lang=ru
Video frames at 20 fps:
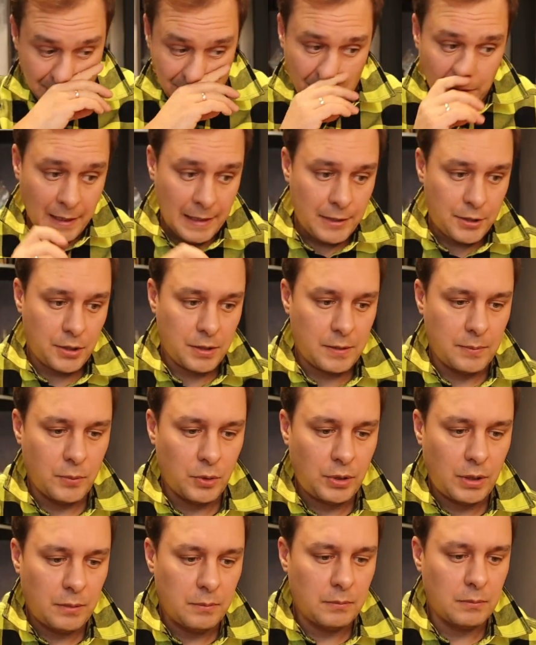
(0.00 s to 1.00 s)
Дальше
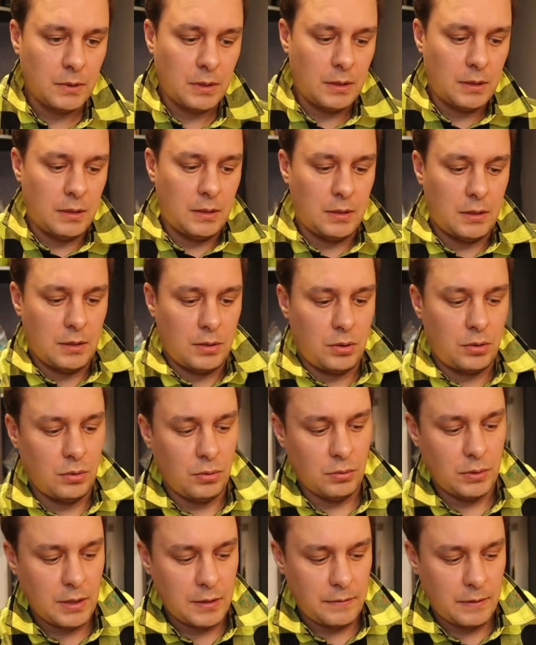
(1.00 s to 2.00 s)
смотрим, э, что
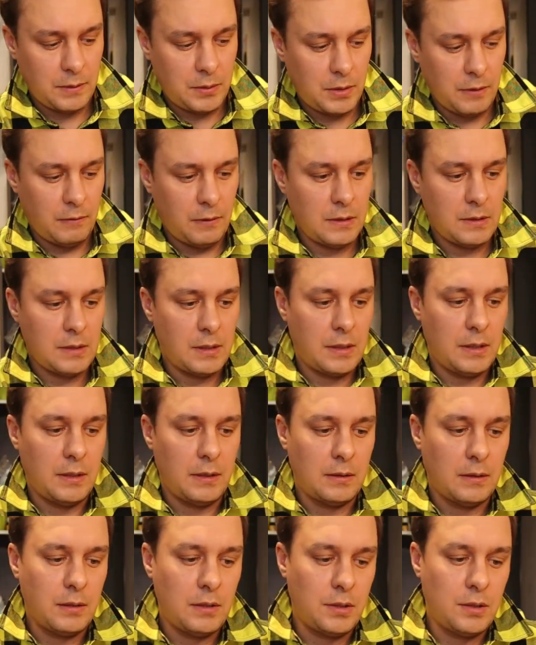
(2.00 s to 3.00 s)
у нас вообще влезает.
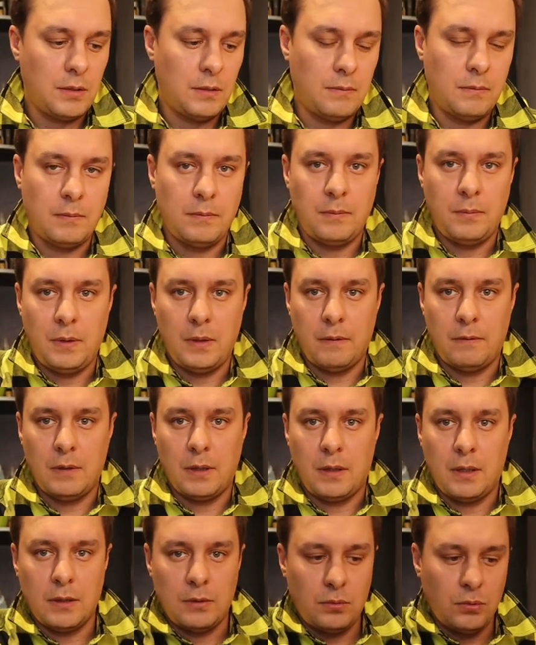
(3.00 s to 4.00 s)
Значит, первая
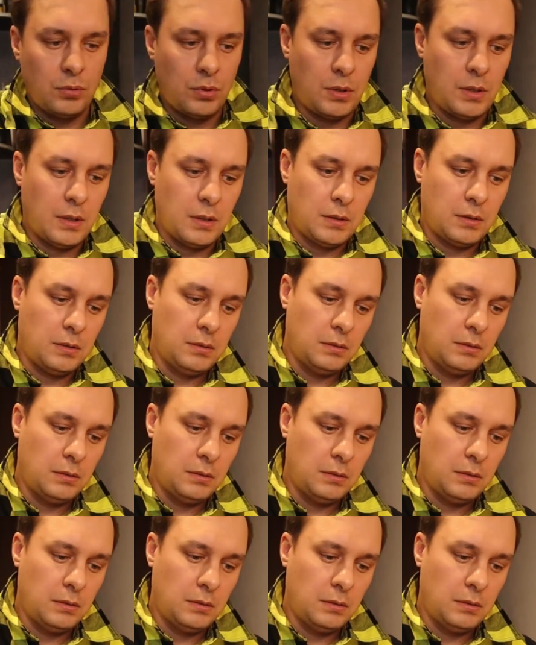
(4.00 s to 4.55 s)
катушка.